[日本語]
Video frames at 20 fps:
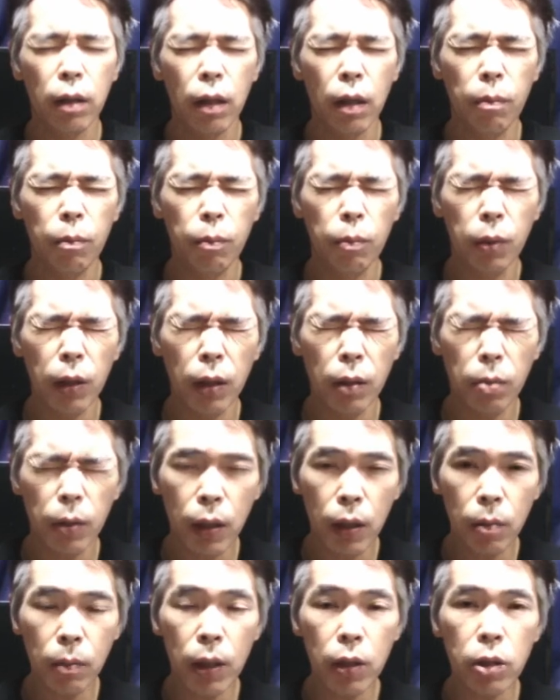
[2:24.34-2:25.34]
いや
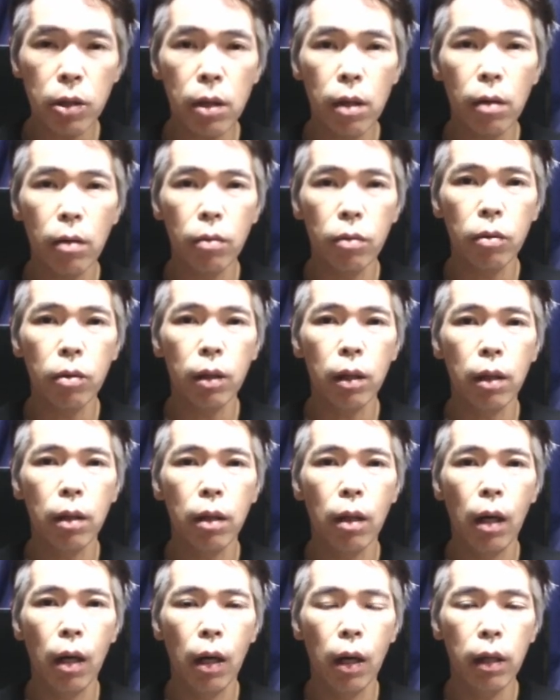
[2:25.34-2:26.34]
ビビりましたよ本当に
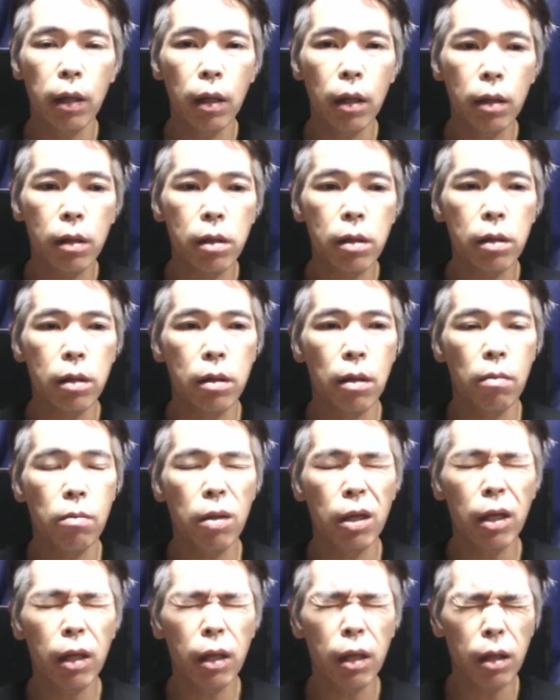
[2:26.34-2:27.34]
あれっつって
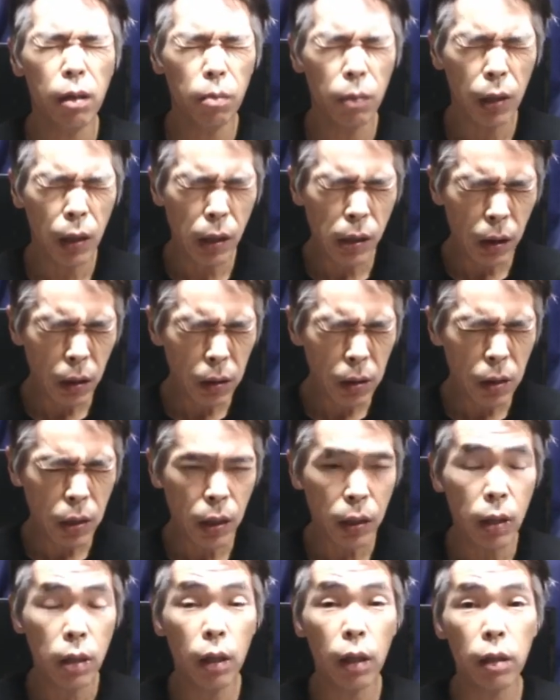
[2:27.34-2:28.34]
見れ,、ね、見れないん
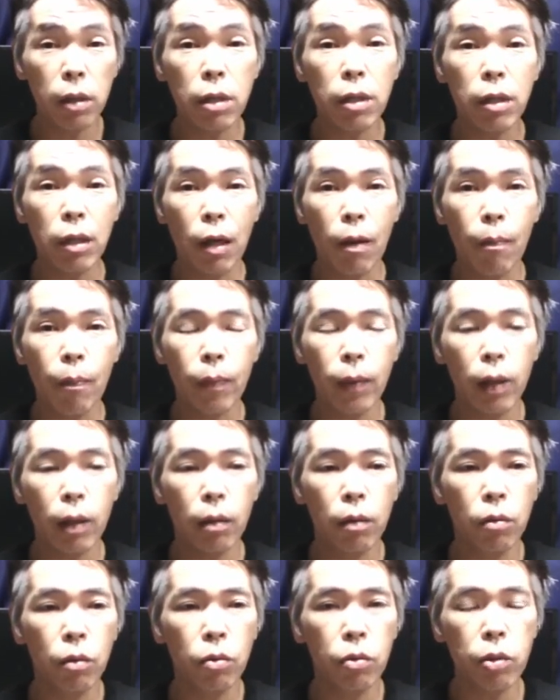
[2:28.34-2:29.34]
じゃないかっつって
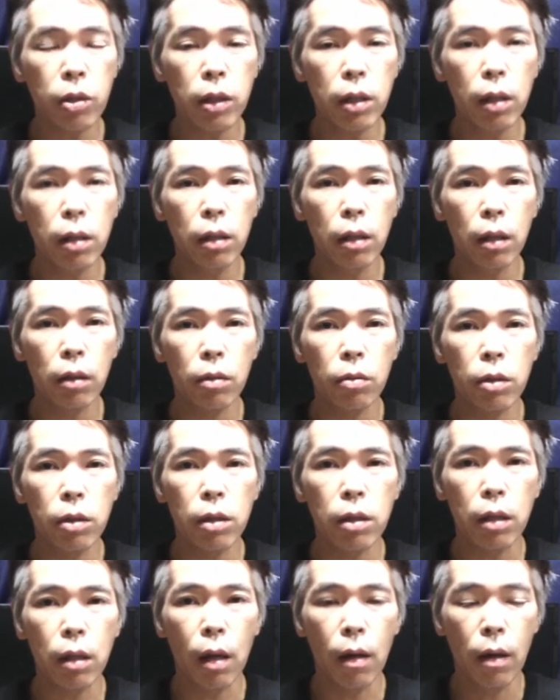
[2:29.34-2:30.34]
どうしたらいいんだろうっ
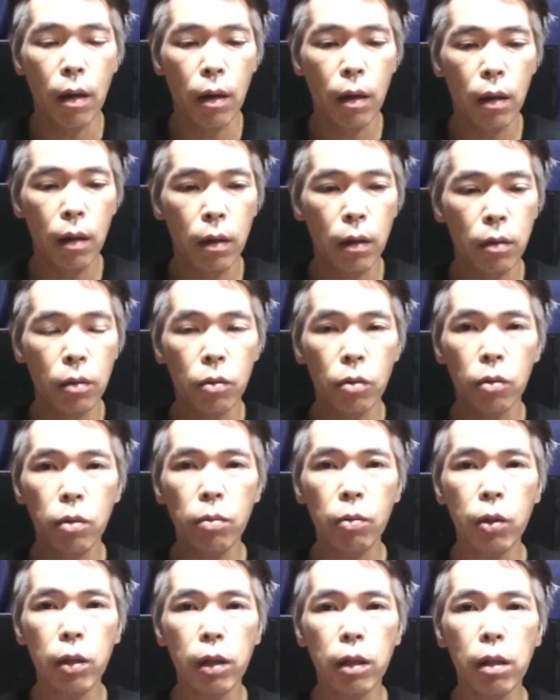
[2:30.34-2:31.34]
つってどう
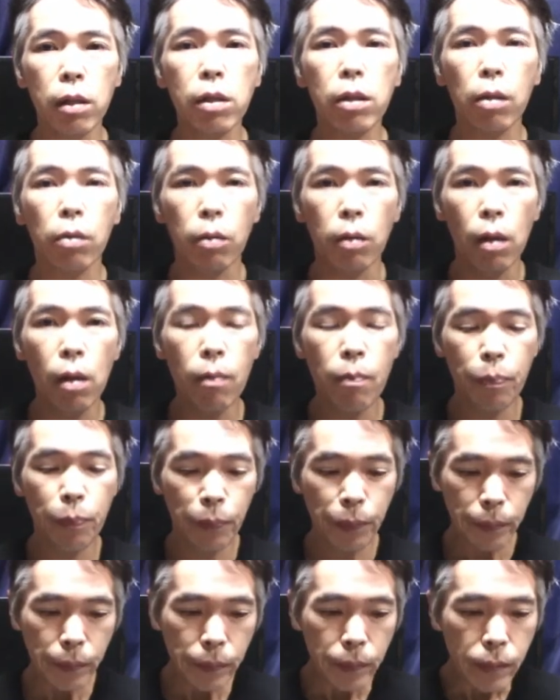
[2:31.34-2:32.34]
にもできないですけどね
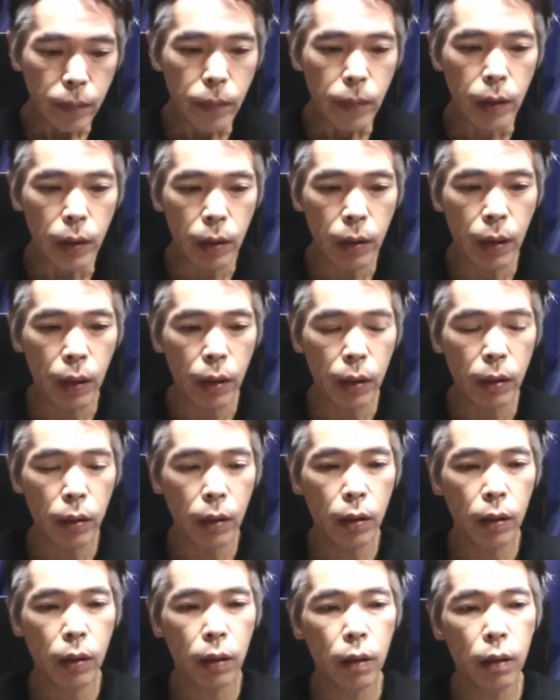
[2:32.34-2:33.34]
はい
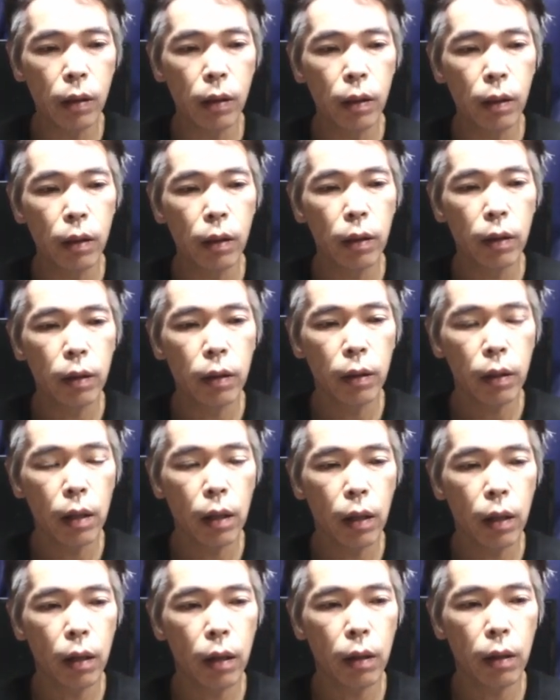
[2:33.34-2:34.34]
い
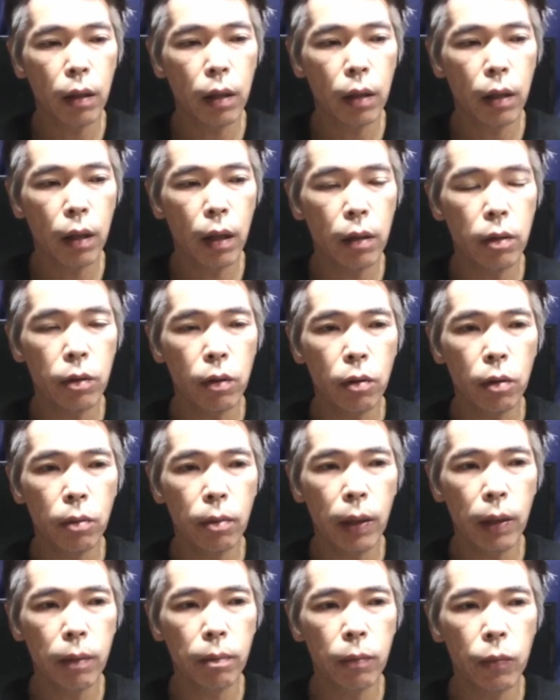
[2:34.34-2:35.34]
やアカウント
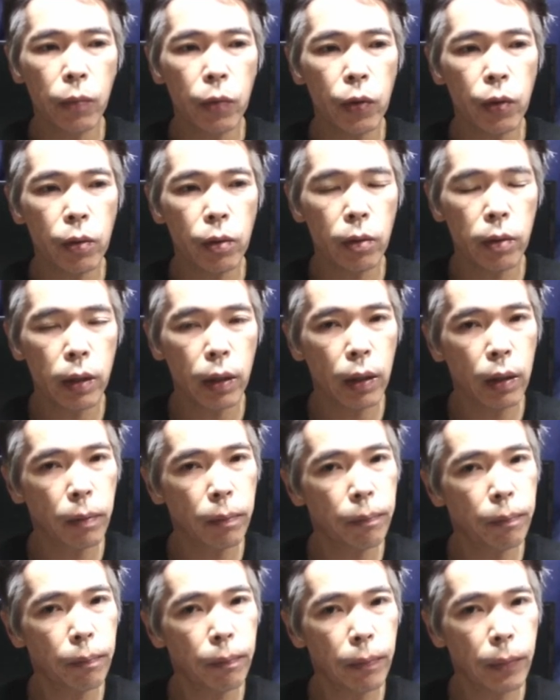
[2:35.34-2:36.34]
版もそりゃ